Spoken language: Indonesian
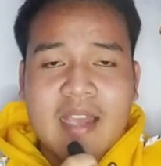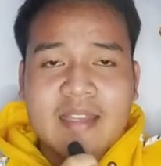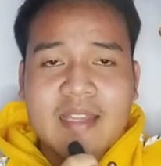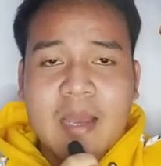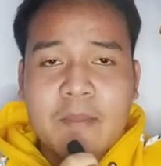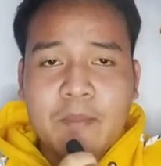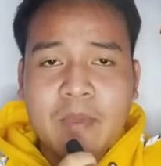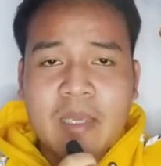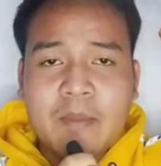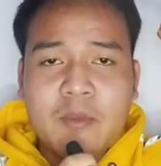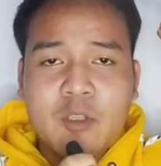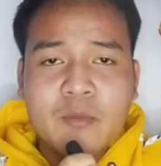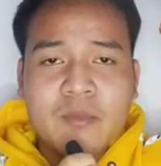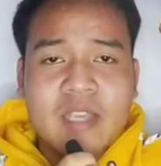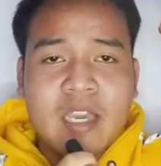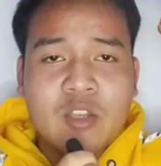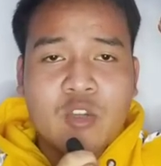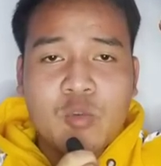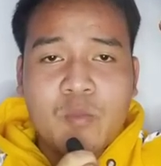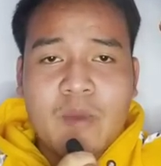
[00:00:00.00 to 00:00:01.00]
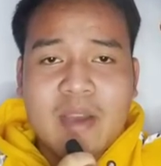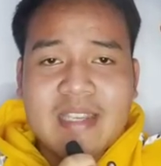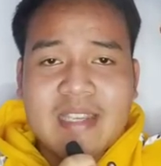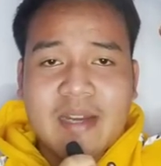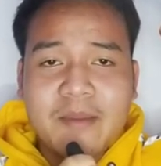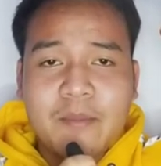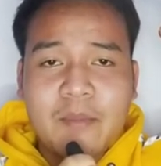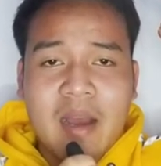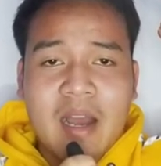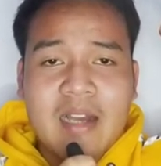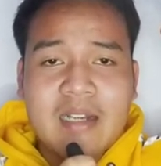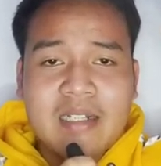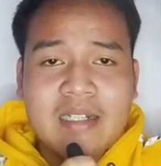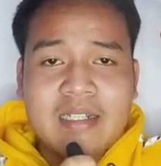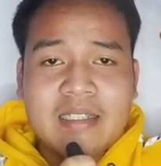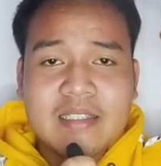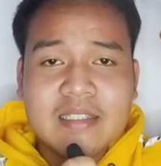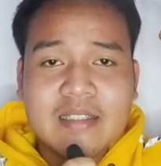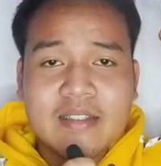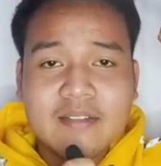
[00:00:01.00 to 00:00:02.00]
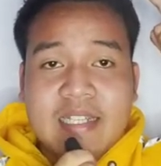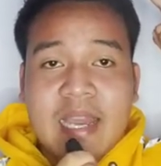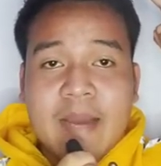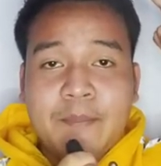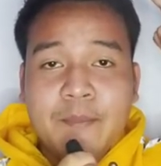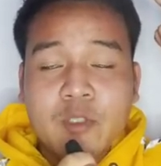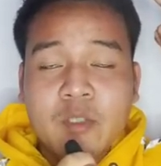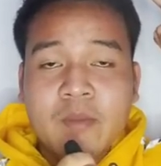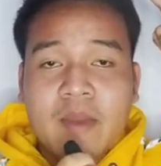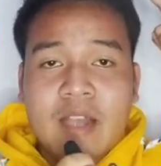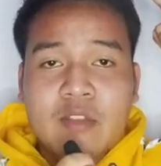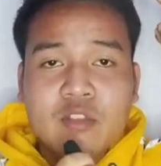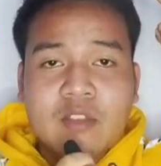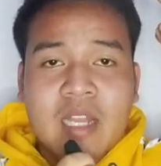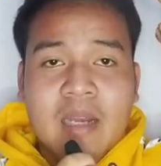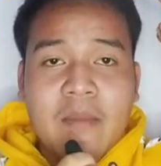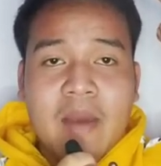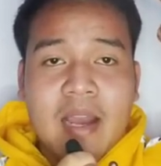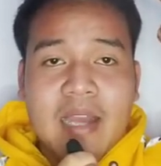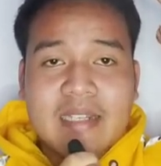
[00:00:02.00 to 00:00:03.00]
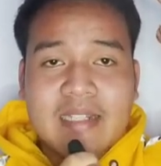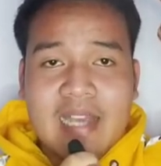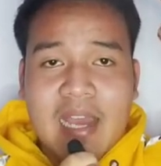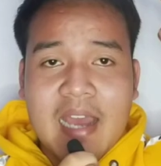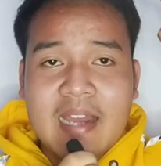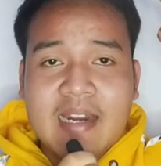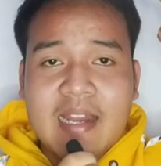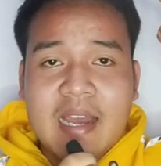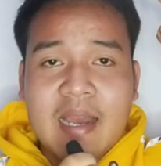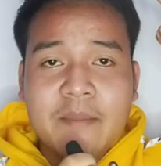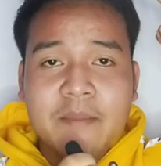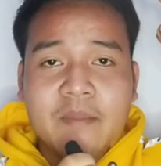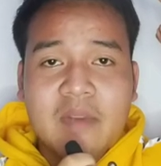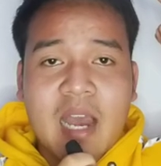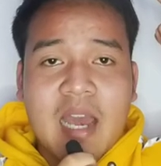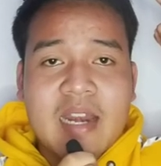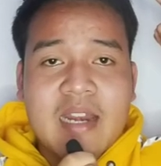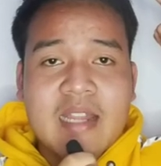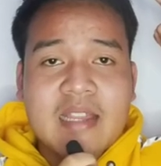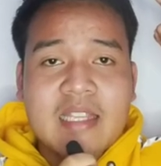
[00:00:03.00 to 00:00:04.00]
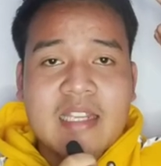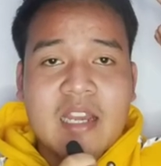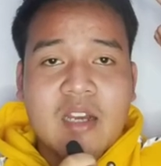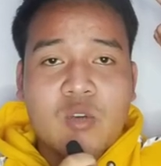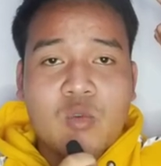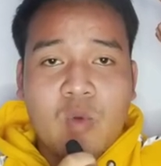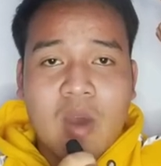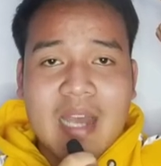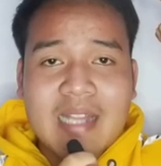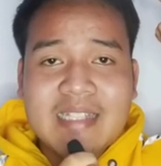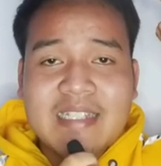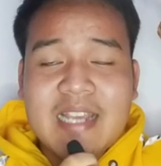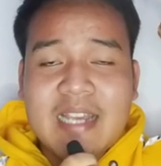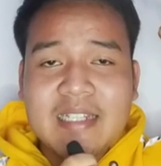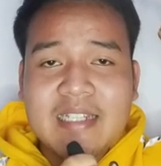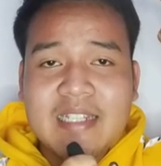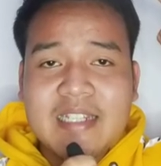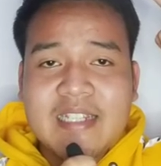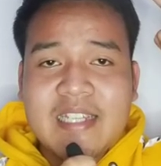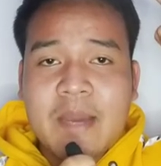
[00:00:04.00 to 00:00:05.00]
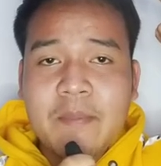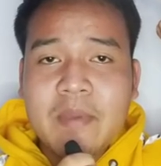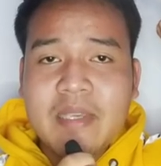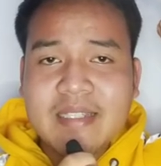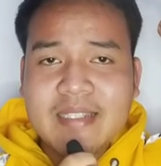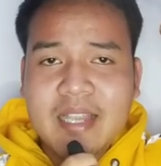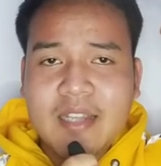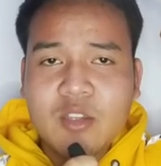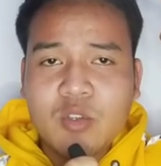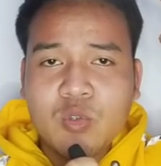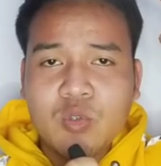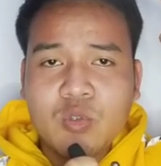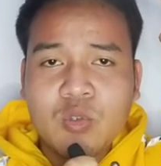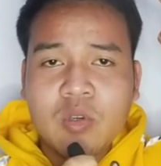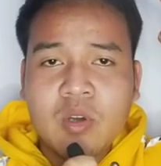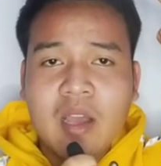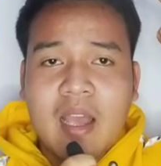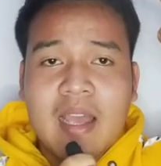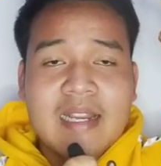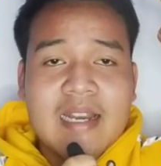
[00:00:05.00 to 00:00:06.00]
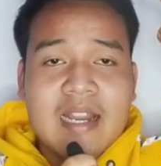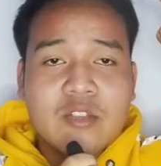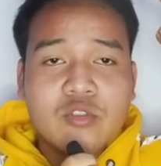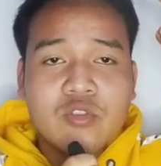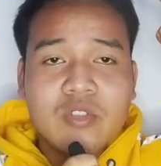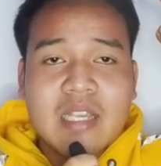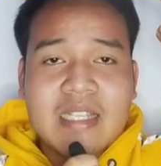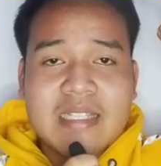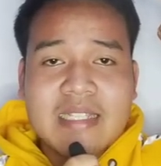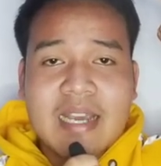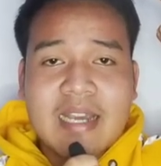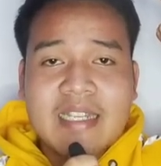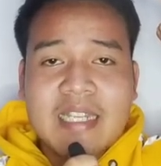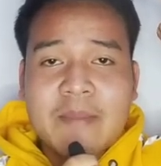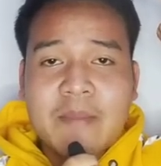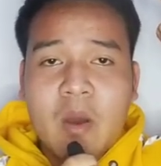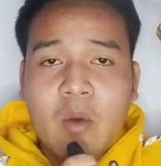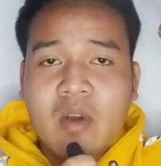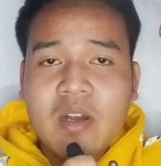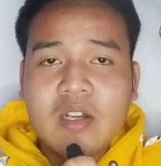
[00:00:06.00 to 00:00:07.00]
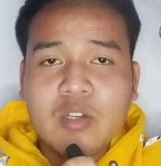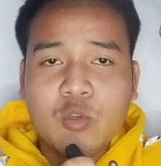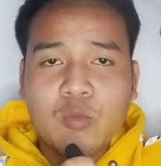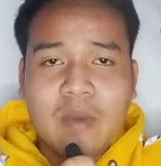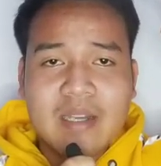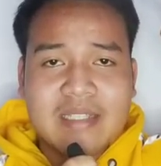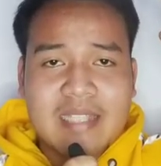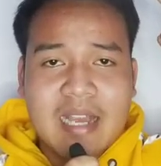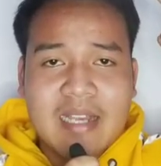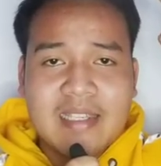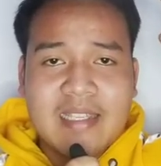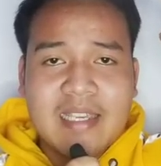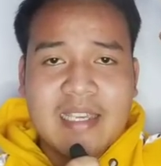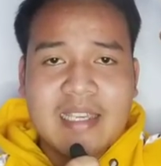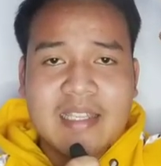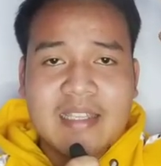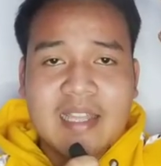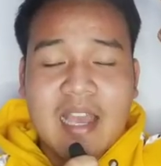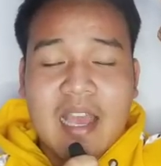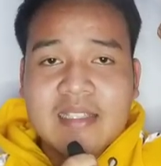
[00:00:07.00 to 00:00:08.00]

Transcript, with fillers: Tapi minumnya itu banyak banget. Dia pun melanjutkan makan garam. Karena tidak kuat, jadi dia pingsan tuh. Dan langsung saja dibawa ke rumah sakit.